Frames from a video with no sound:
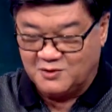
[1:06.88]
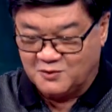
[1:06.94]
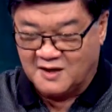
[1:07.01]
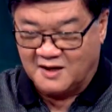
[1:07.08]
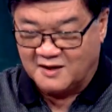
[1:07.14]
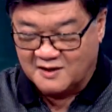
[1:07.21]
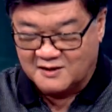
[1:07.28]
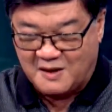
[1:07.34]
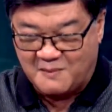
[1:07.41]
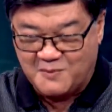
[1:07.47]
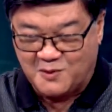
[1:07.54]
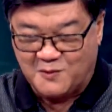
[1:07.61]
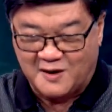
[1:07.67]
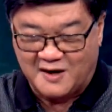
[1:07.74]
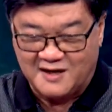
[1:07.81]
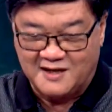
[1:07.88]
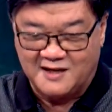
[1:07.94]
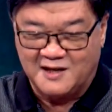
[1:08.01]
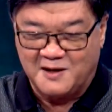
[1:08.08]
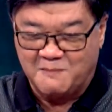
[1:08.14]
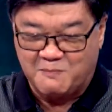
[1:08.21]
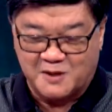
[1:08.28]
yun nga. Sabi ko nga kanina,
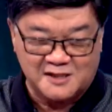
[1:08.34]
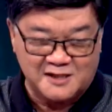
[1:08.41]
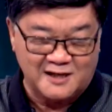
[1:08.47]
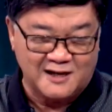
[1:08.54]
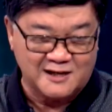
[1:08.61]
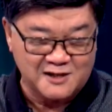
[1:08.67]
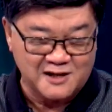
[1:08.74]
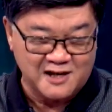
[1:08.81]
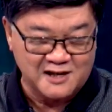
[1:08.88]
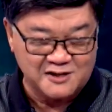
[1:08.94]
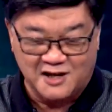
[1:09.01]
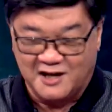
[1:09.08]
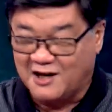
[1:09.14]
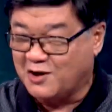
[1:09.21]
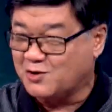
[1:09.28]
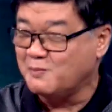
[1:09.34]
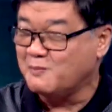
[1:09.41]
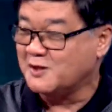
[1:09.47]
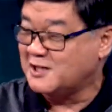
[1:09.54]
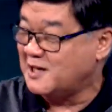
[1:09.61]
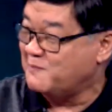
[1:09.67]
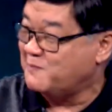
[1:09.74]
yung Pastillas na yan sa Quezon,
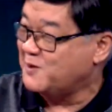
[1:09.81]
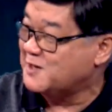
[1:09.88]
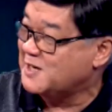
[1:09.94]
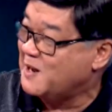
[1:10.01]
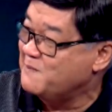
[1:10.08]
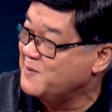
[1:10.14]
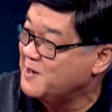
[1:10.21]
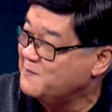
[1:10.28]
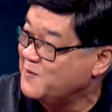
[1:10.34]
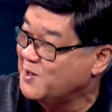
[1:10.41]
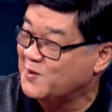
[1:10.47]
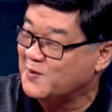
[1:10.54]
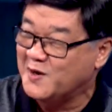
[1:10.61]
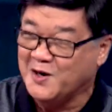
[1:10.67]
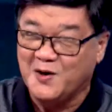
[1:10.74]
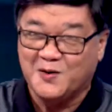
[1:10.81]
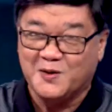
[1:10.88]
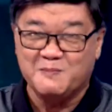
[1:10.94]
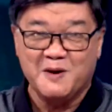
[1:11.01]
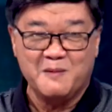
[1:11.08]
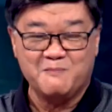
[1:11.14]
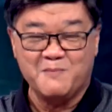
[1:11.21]
masarap yan sa amin. Pero hmm. ngayon,
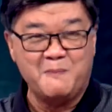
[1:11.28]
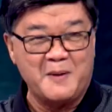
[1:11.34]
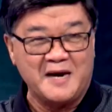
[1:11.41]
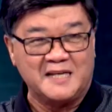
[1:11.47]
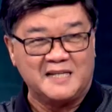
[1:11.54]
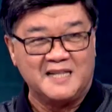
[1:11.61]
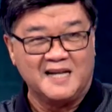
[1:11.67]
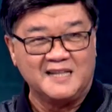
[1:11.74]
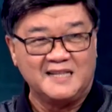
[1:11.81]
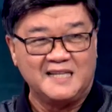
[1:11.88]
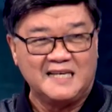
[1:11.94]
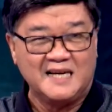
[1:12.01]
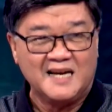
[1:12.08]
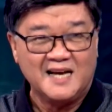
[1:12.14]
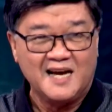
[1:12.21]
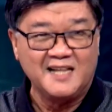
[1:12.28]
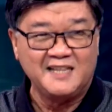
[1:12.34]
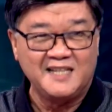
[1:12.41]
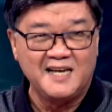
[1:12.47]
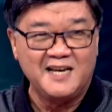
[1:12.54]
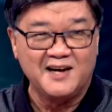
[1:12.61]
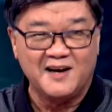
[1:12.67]
mapait na ang, ang,
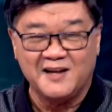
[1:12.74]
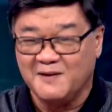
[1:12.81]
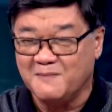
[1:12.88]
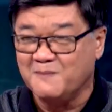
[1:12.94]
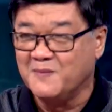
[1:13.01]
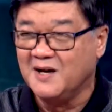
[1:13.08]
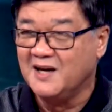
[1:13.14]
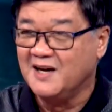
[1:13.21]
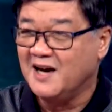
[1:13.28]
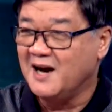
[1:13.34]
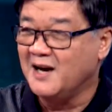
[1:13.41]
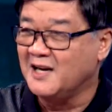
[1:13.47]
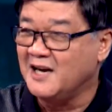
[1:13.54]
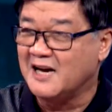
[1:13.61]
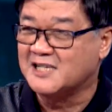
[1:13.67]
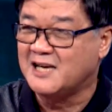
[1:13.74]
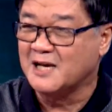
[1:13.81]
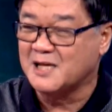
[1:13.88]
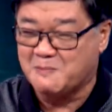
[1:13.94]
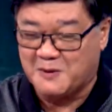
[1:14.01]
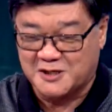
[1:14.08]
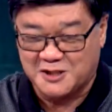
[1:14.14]
ang, ang lasa uh,
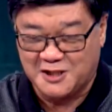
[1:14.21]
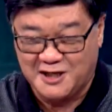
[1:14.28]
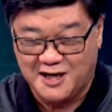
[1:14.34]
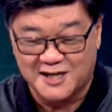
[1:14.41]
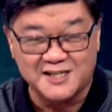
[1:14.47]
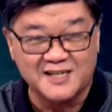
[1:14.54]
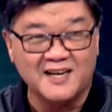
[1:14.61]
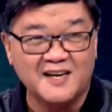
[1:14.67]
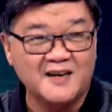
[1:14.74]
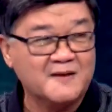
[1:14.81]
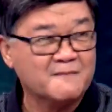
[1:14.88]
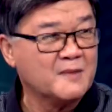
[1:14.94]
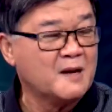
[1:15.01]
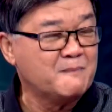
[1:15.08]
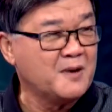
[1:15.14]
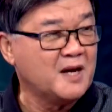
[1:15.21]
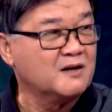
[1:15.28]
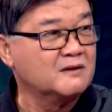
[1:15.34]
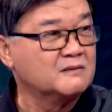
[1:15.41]
sa Pastillas. Eh, pero eh. ako, sir, pero,